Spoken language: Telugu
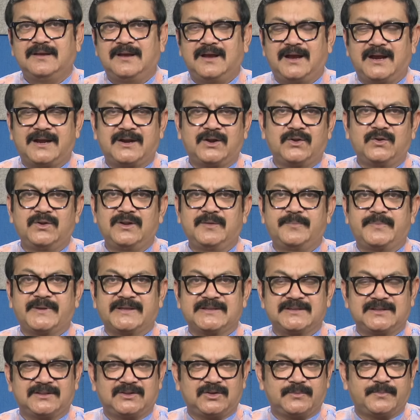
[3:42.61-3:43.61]
అక్కడున్న
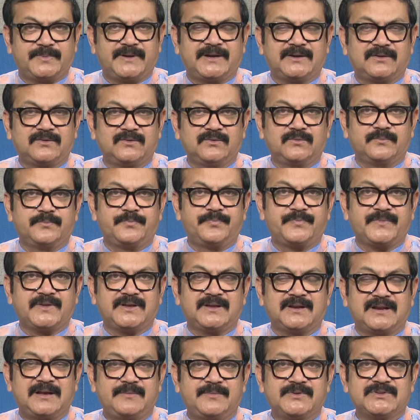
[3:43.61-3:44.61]
ప్రజలతో పాటు
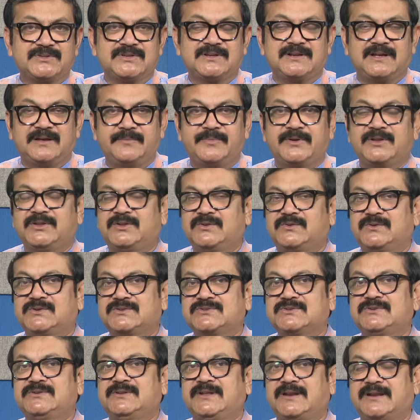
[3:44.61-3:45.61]
గ్రామస్తుల అభివృద్ధి
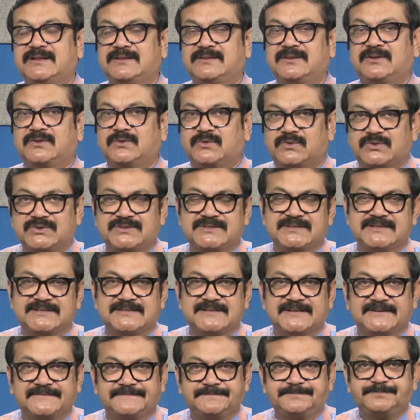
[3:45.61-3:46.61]
కోసం నిరంతరం కృషి
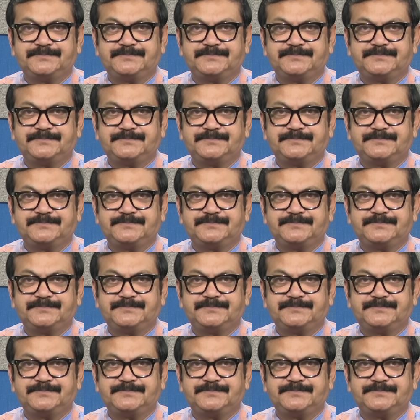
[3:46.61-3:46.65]
చేశారు